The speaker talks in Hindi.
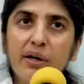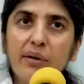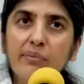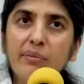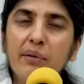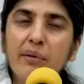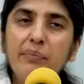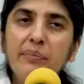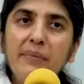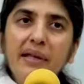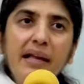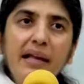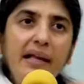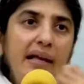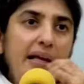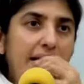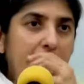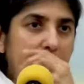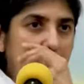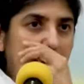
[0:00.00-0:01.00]
तो हमें अपने
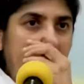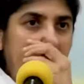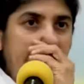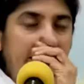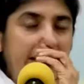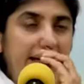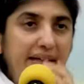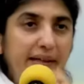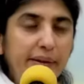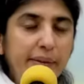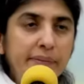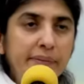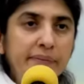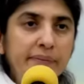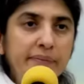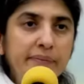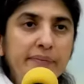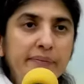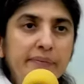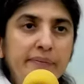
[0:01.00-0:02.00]
लिए लगता है
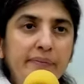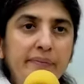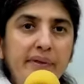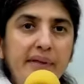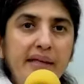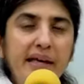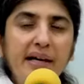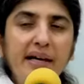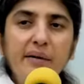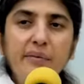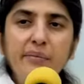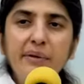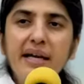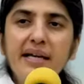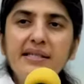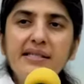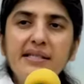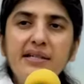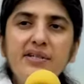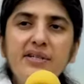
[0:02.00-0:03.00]
कि हम
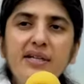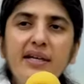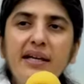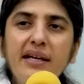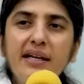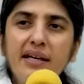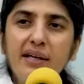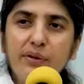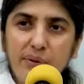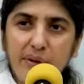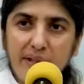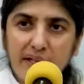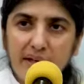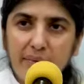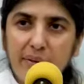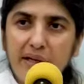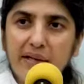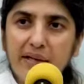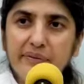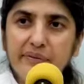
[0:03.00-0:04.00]
कैसे जिएंगे उनके
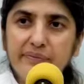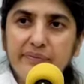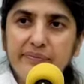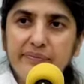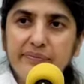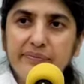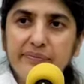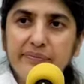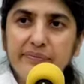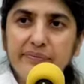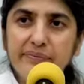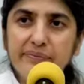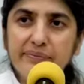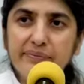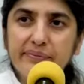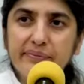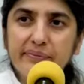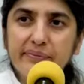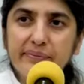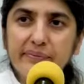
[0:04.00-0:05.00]
बिना
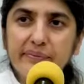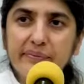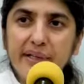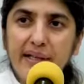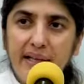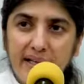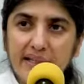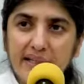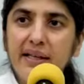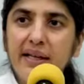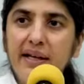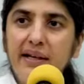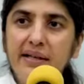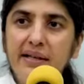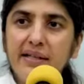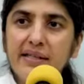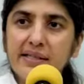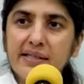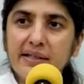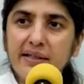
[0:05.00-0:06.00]
लगता है
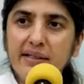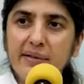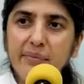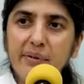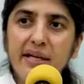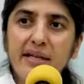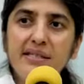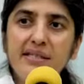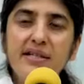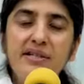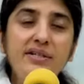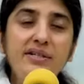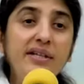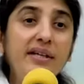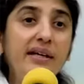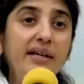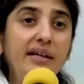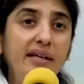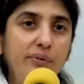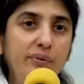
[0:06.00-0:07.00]
ना ऐसा हम कैसे
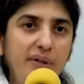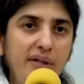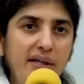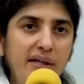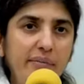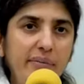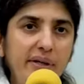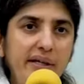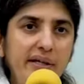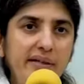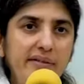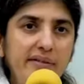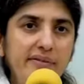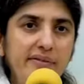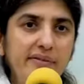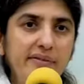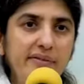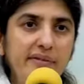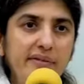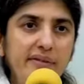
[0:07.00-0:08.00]
जिएंगे उनके बिना
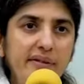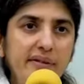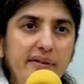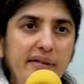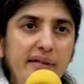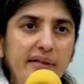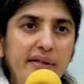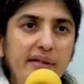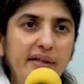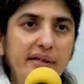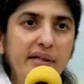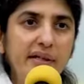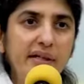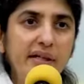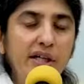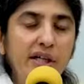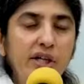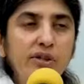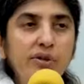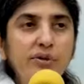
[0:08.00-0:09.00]

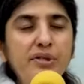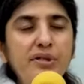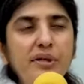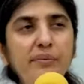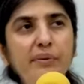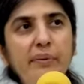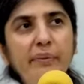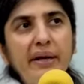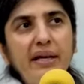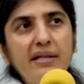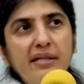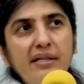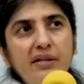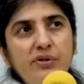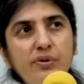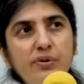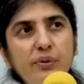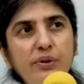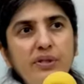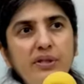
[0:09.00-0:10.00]
तो जब हम ऐसा
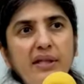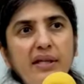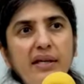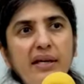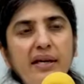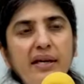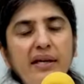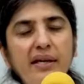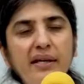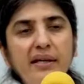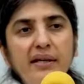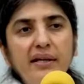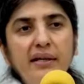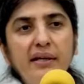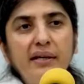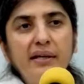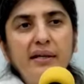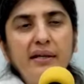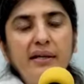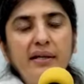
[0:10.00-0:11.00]
सोचते हैं
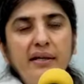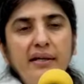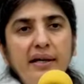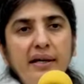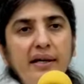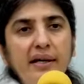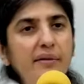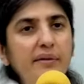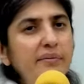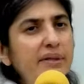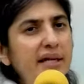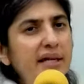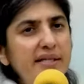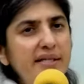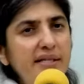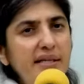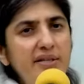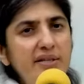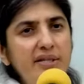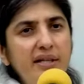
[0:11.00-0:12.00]
कि हम
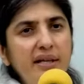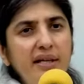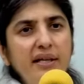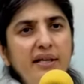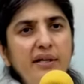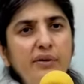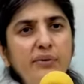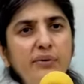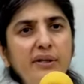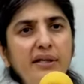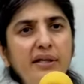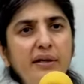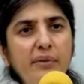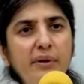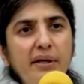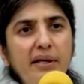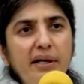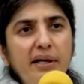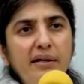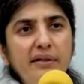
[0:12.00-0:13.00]
कैसे जिएंगे उनके
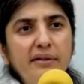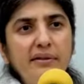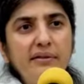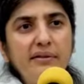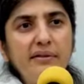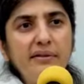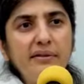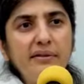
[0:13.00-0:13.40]
बिना